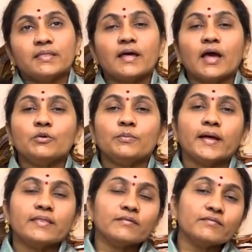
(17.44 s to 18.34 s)
బంధాలు
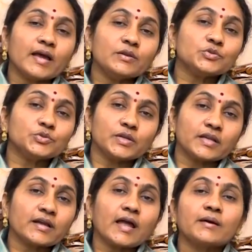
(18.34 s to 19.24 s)
బాంధవ్యాలు
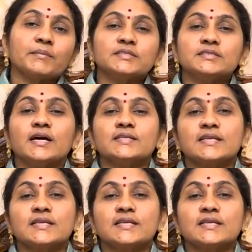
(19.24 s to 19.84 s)
చుట్టరికాల మధ్య